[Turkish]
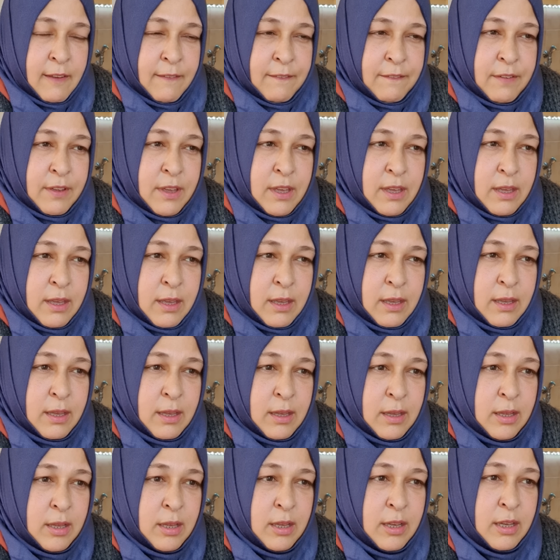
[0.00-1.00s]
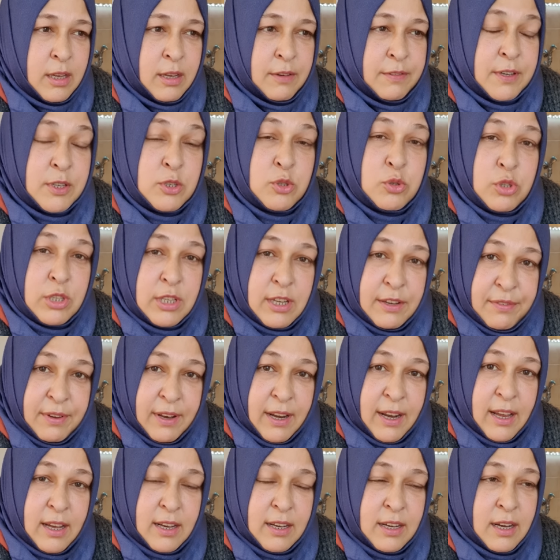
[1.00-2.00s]
ve fasulye
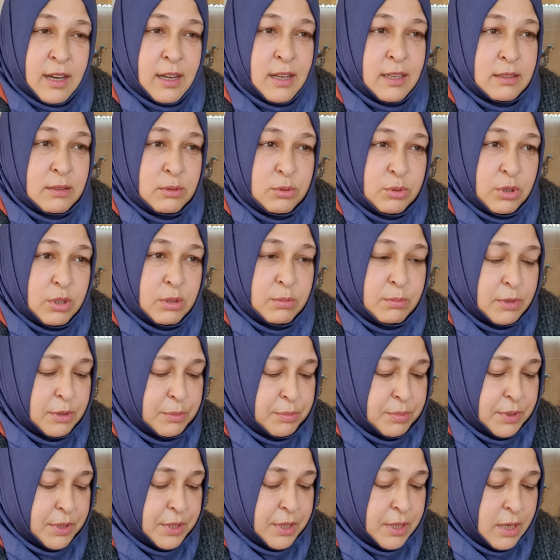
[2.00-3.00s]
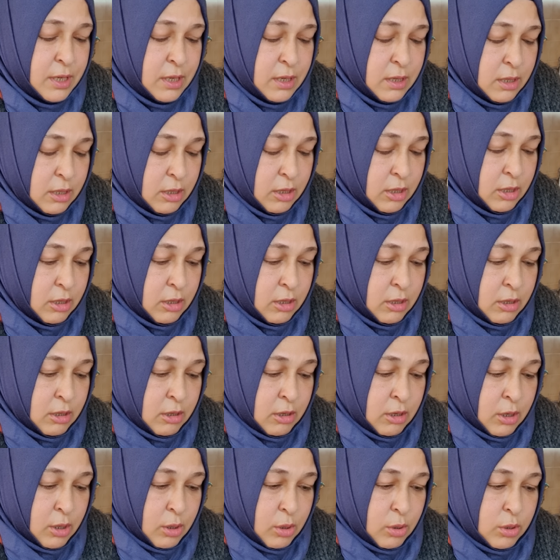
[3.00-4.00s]
falan kaldı dolma biberi.
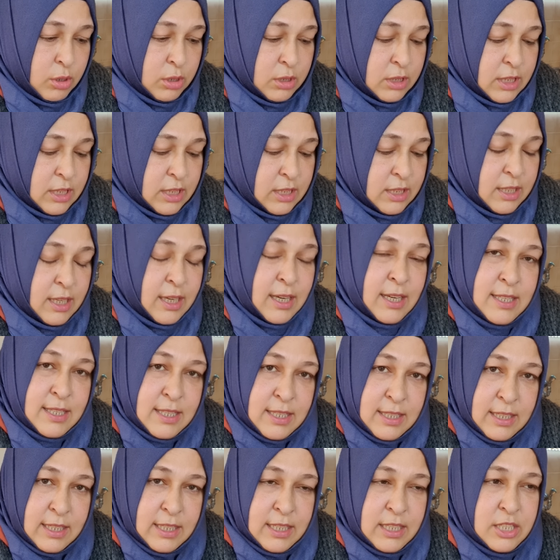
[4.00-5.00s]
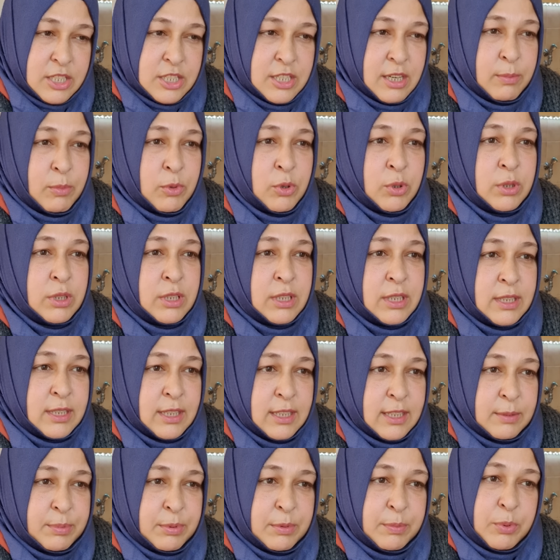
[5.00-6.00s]
Onları da hazırlayacağım. Onları da
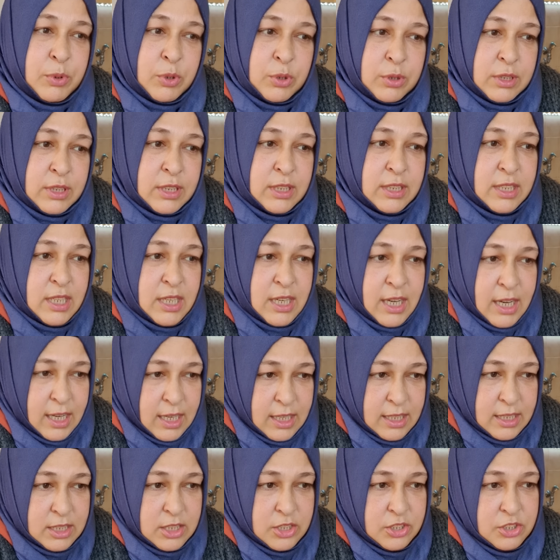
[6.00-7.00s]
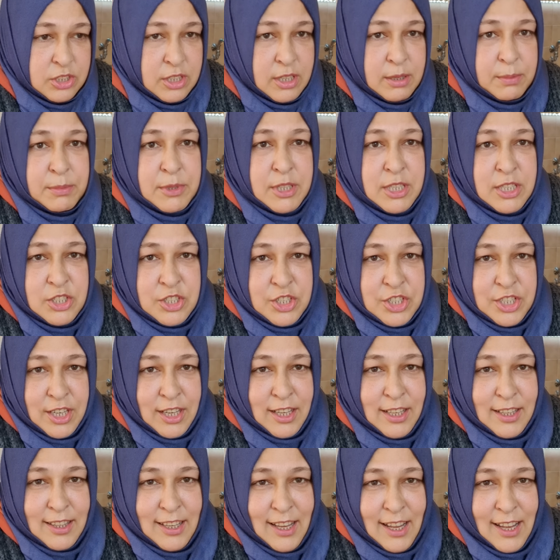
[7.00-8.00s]
yapıp onları da kaldıracağım.
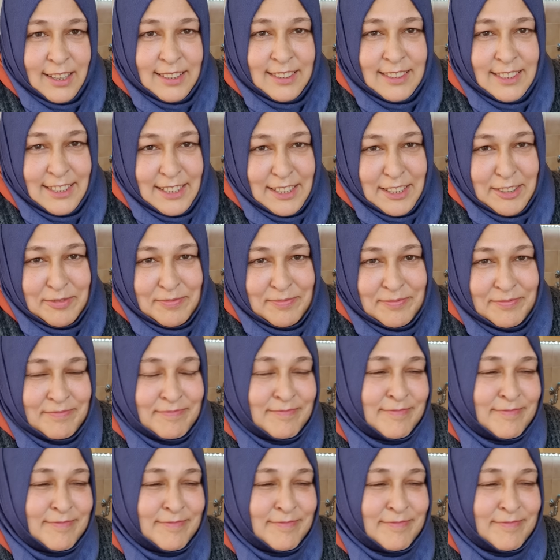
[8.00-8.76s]
inşallah diyeyim.